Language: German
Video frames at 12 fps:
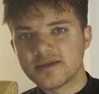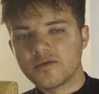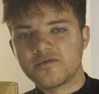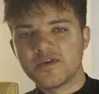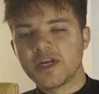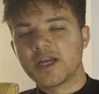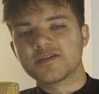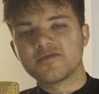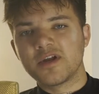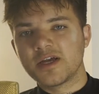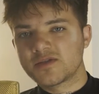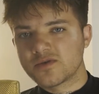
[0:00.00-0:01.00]
und findet es
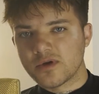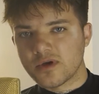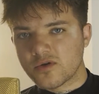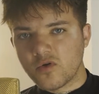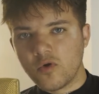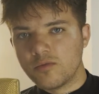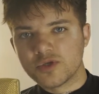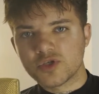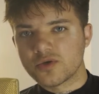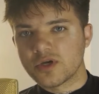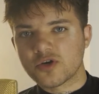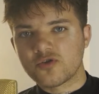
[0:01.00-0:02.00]
vielleicht sogar
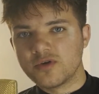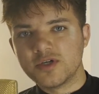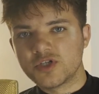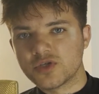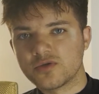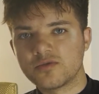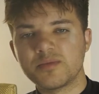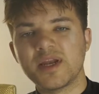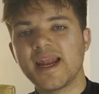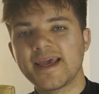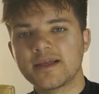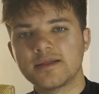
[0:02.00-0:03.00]
komisch oder cringe und
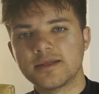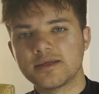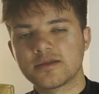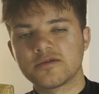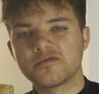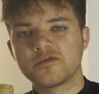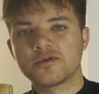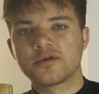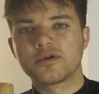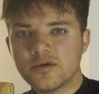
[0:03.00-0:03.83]
belächelt dich dafür.